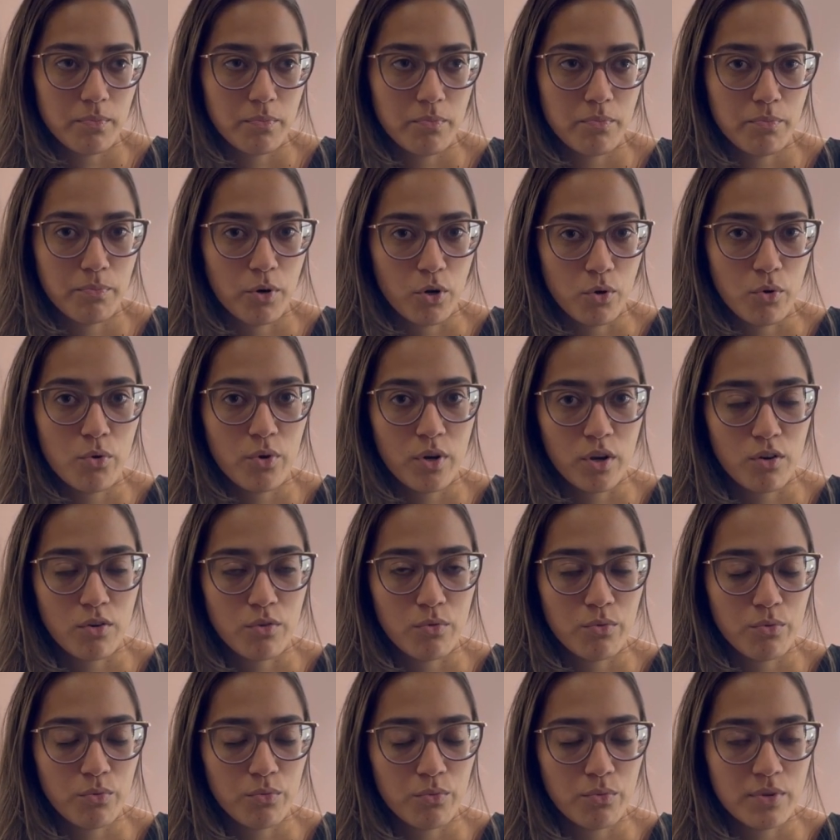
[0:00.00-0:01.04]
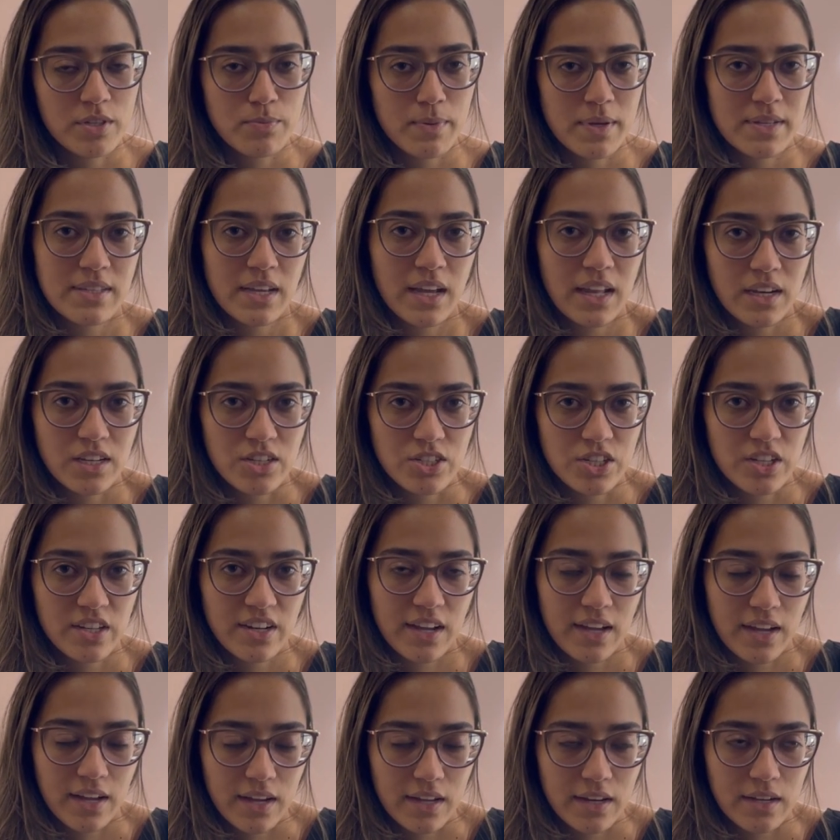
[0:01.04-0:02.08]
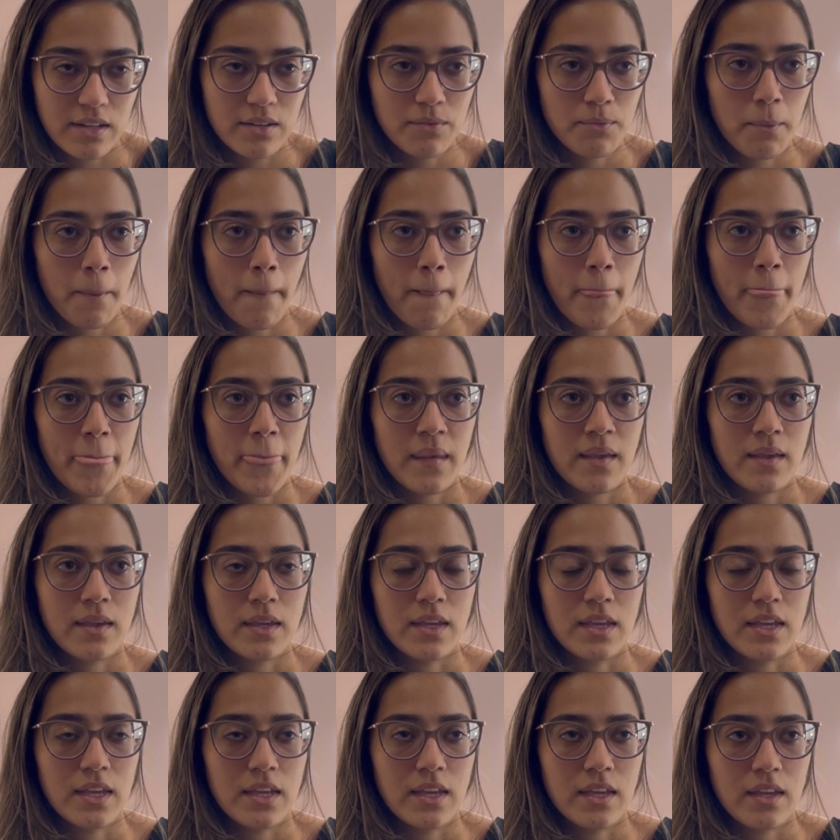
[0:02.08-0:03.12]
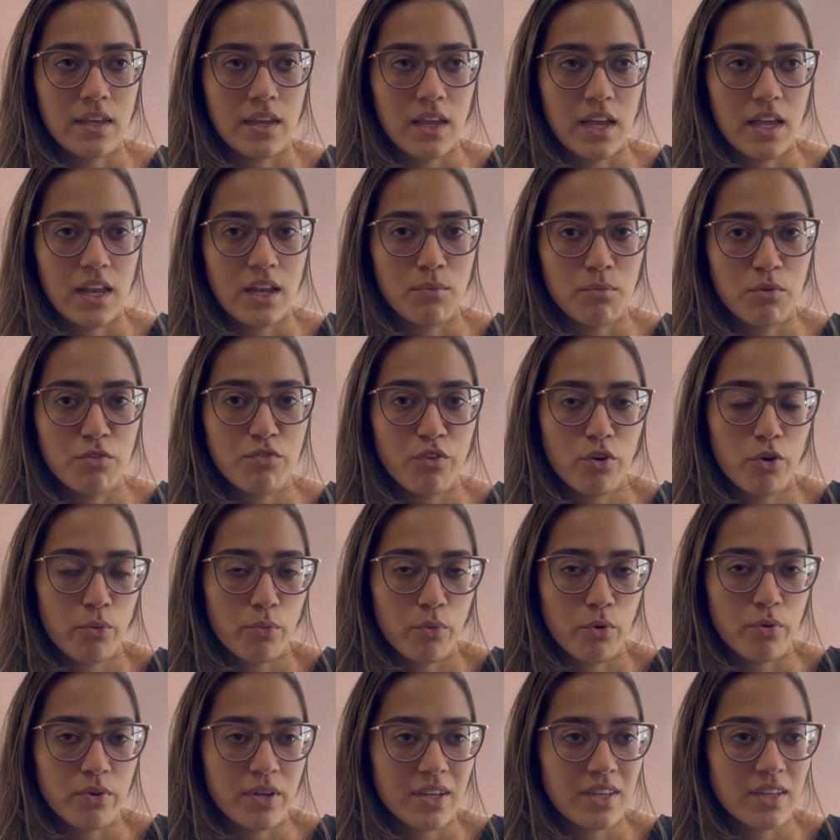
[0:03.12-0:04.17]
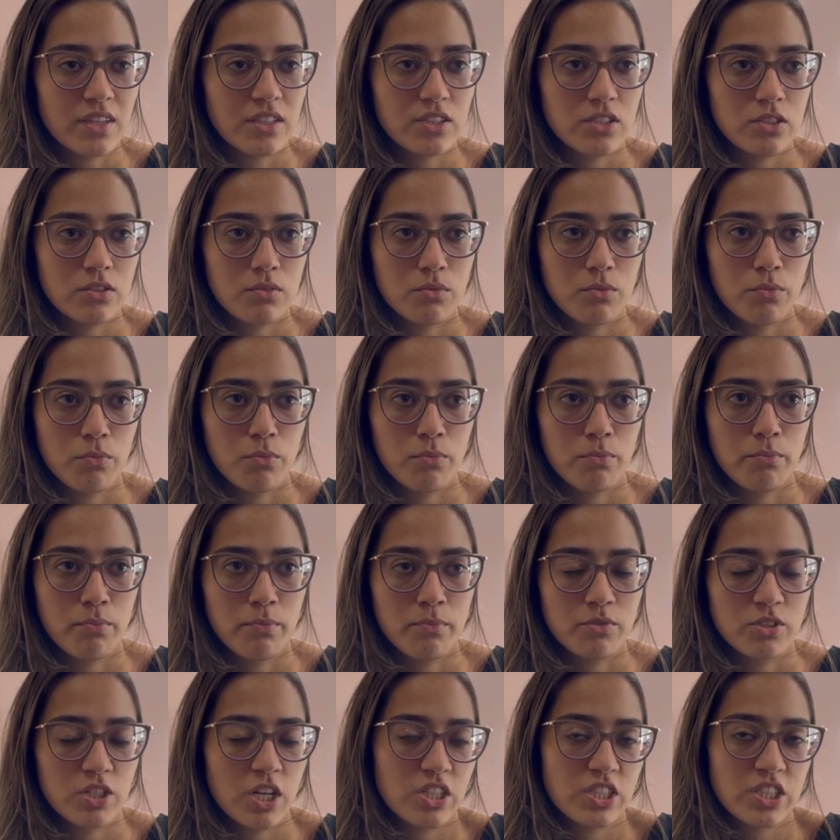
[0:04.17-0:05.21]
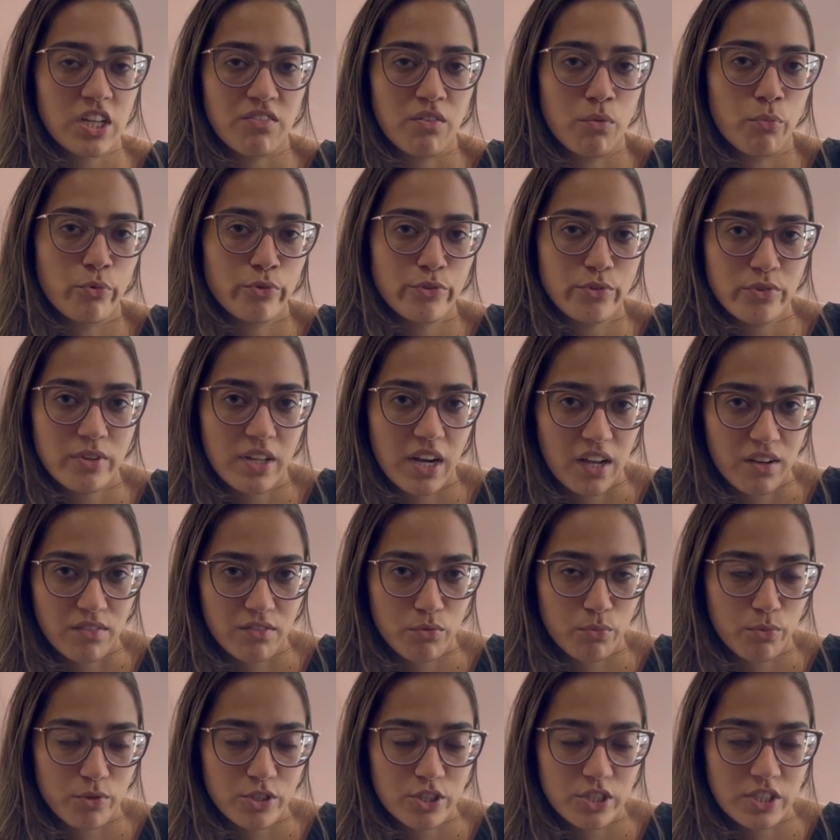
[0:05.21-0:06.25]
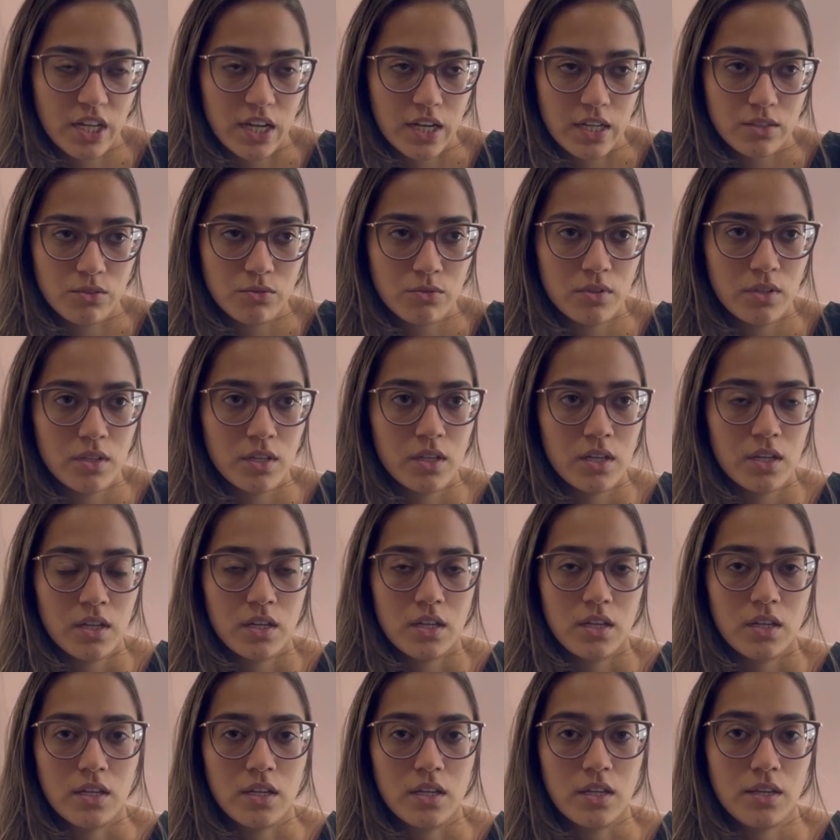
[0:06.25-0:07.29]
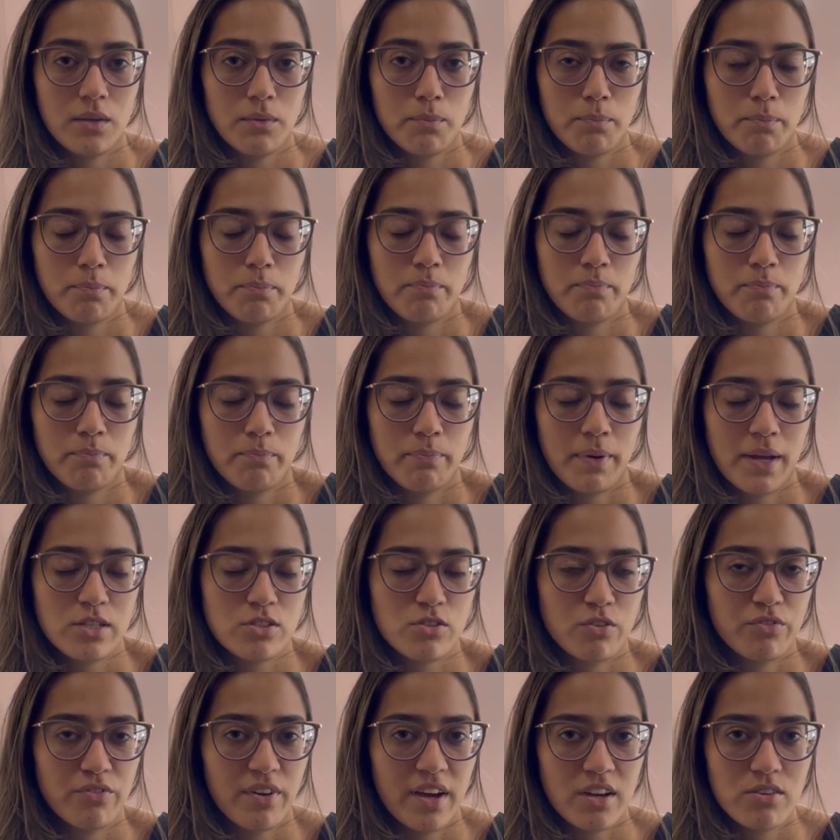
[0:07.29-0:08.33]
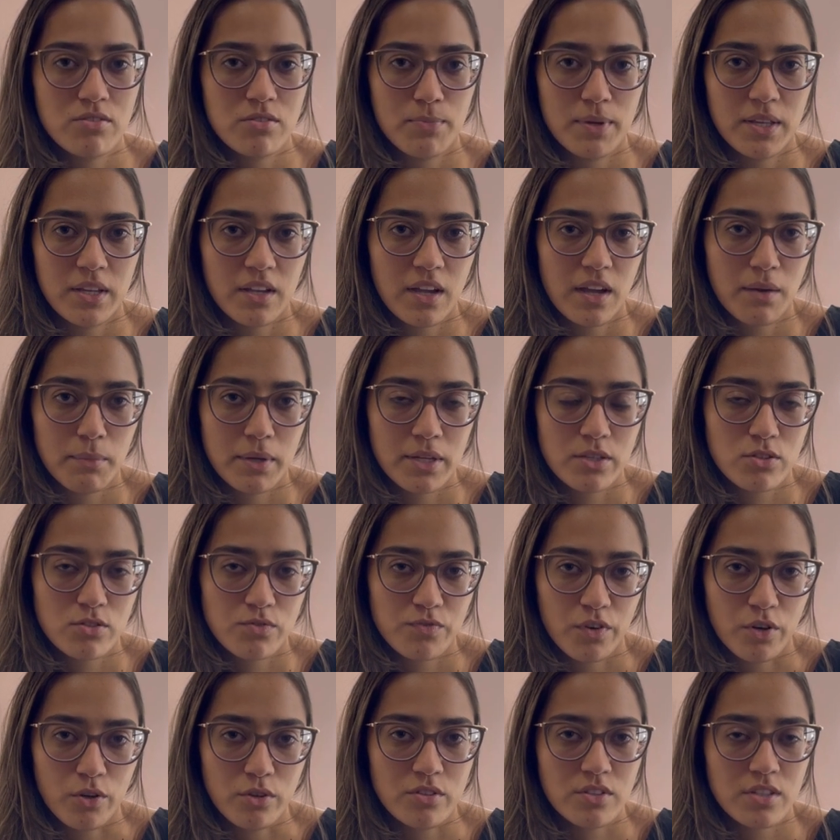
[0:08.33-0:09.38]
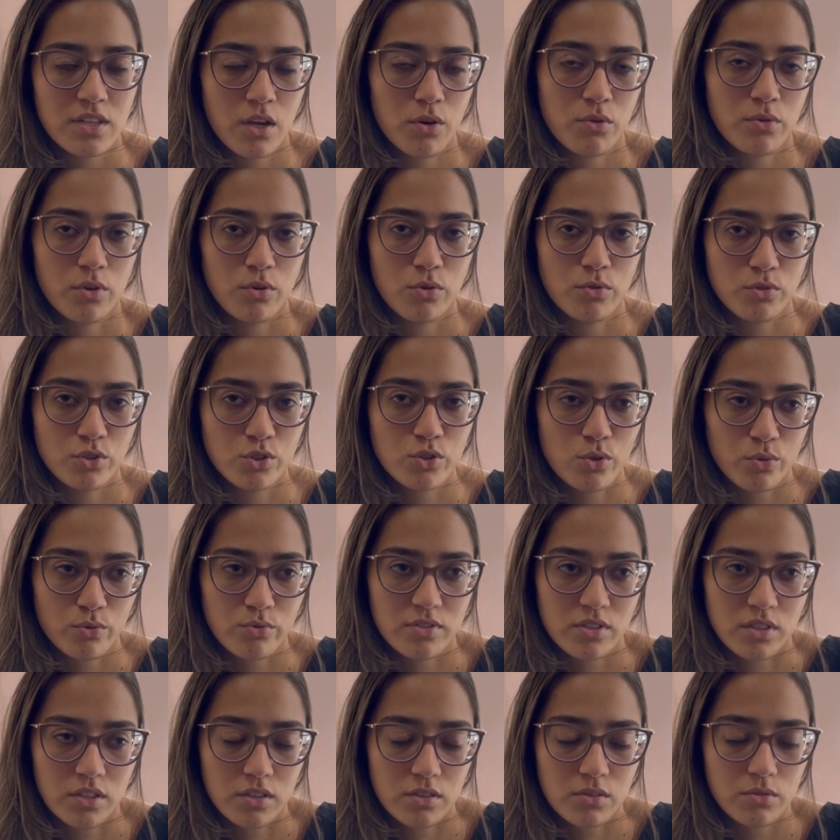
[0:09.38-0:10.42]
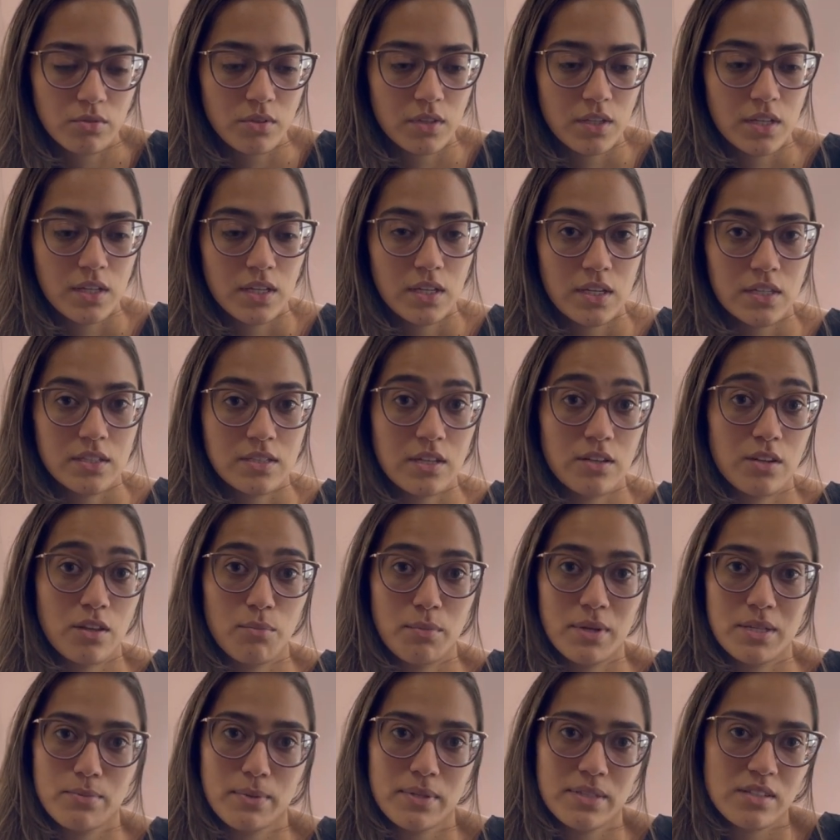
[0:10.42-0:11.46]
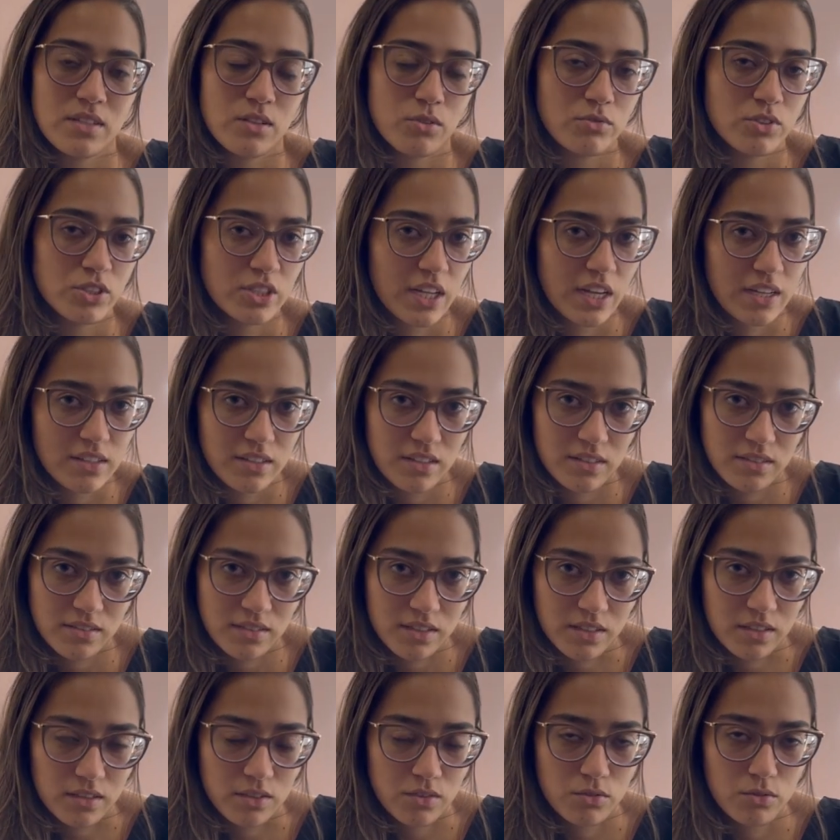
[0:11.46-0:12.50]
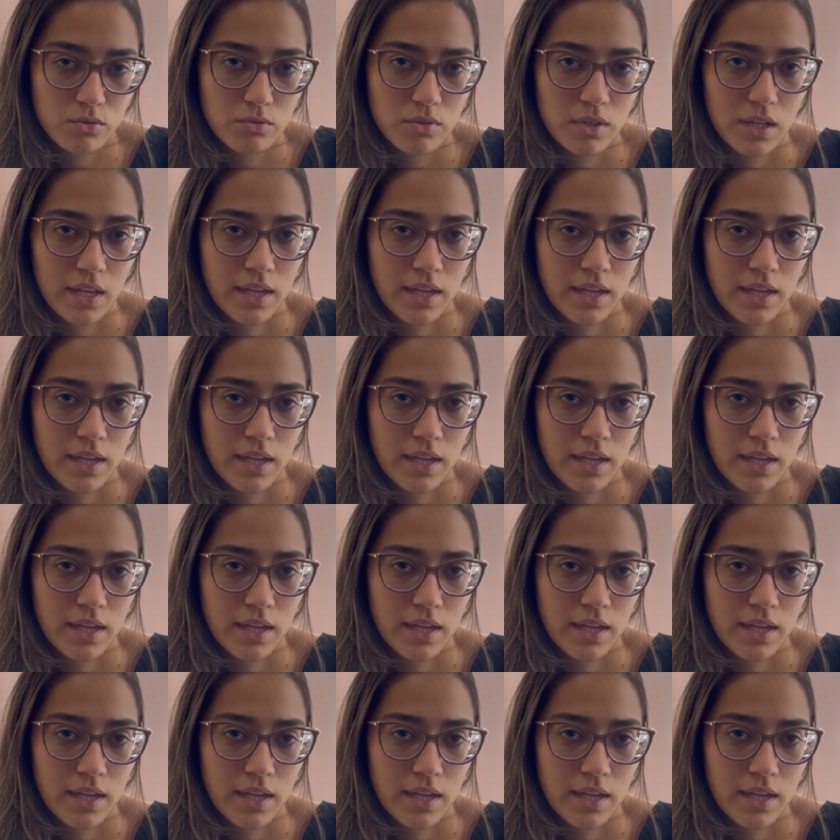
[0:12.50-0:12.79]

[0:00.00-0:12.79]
procurei um especialista na área, e ele me informou que hum, já estava muito grave o meu estado, e passou vários medicamentos fortes, que é o que eu estou usando, sendo que mesmo assim não está adiantando.